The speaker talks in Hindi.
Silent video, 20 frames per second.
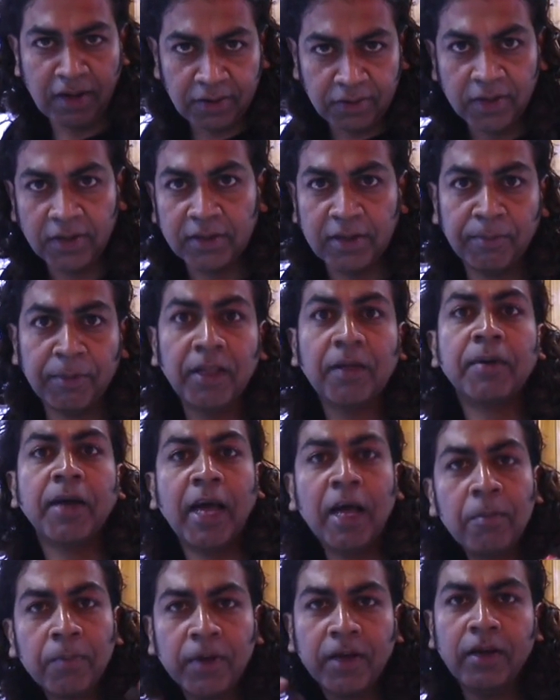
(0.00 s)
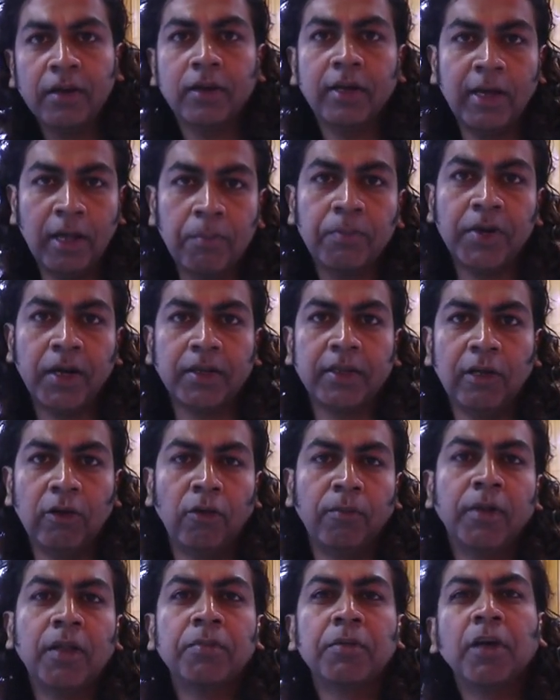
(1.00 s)
कर सकते हैं मतलब हेल्प हेल्प करते हैं
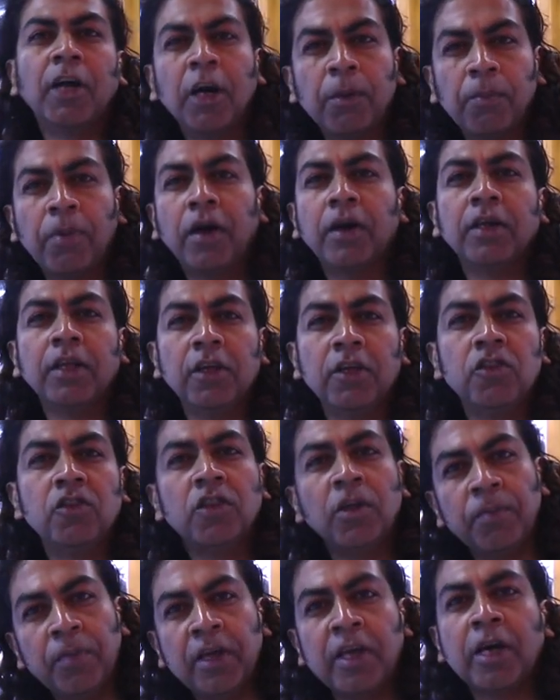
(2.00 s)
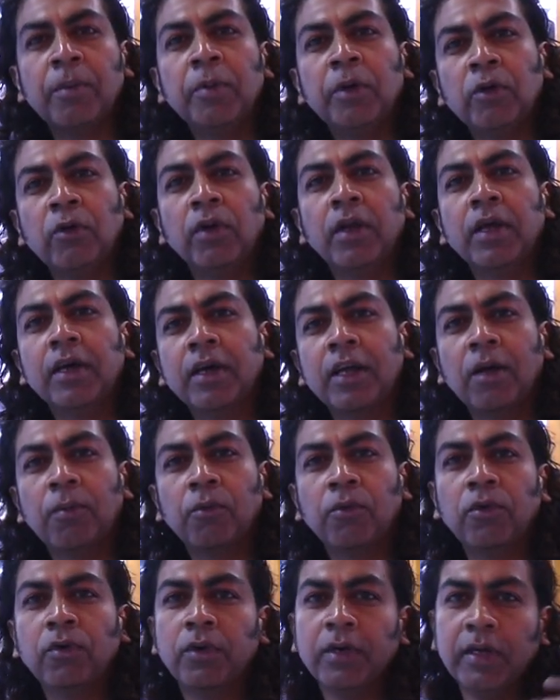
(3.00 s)
लोग मतलब थर्ड पार्टी शिपिंग कंपनी को लेकर
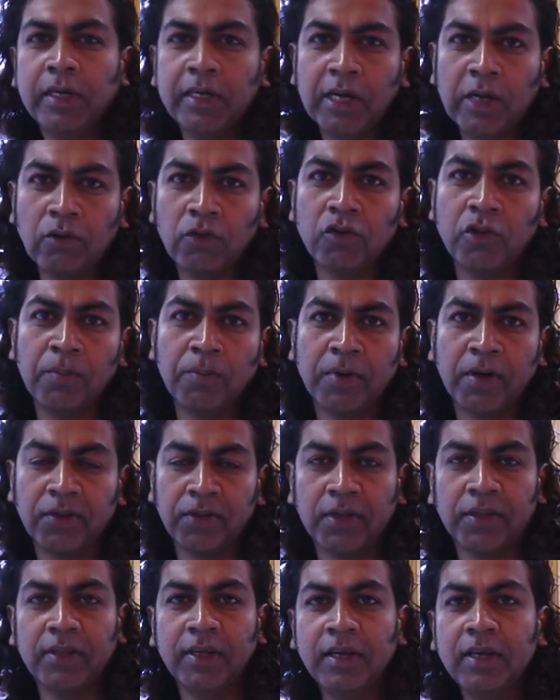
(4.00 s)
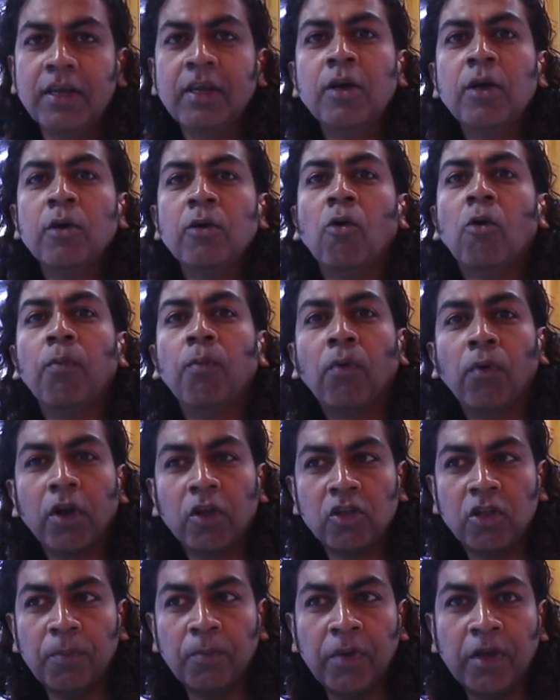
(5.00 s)
आपको इंडिया को शिप कर सकते हैं वो पूरा
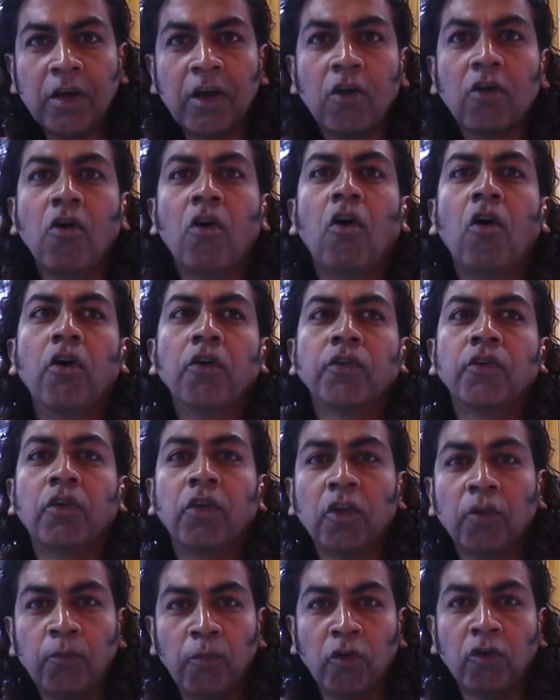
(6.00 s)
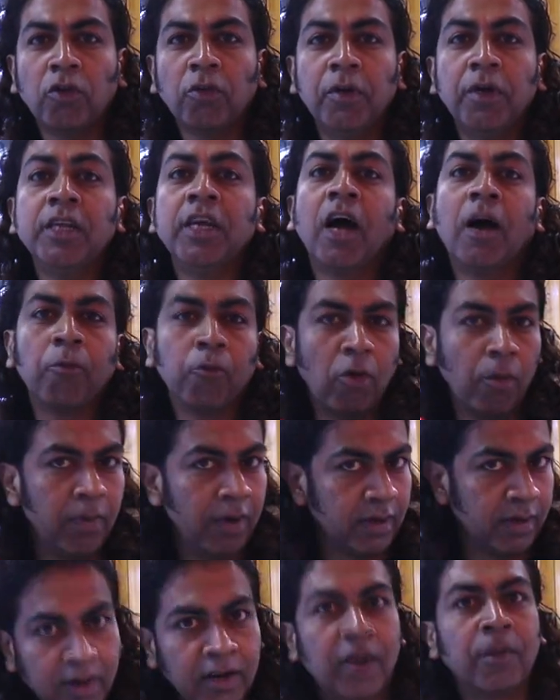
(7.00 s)
शिपिंग का कॉस्ट और रिस्पॉन्सिबिलिटी आपको
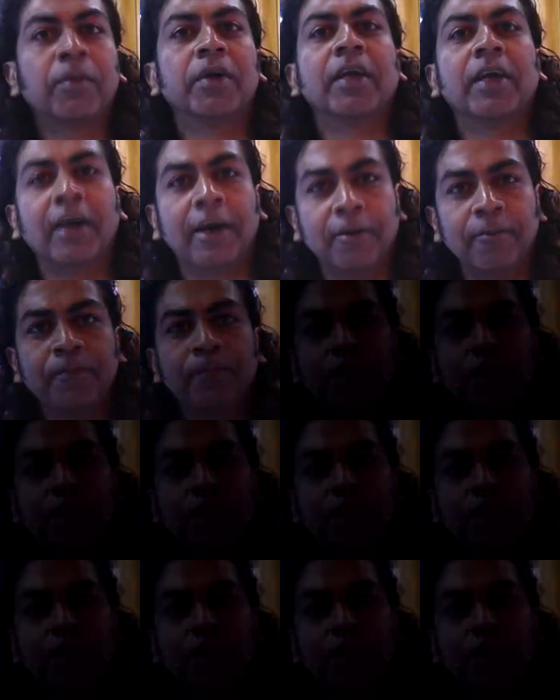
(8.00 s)
बेर करना पड़ेगा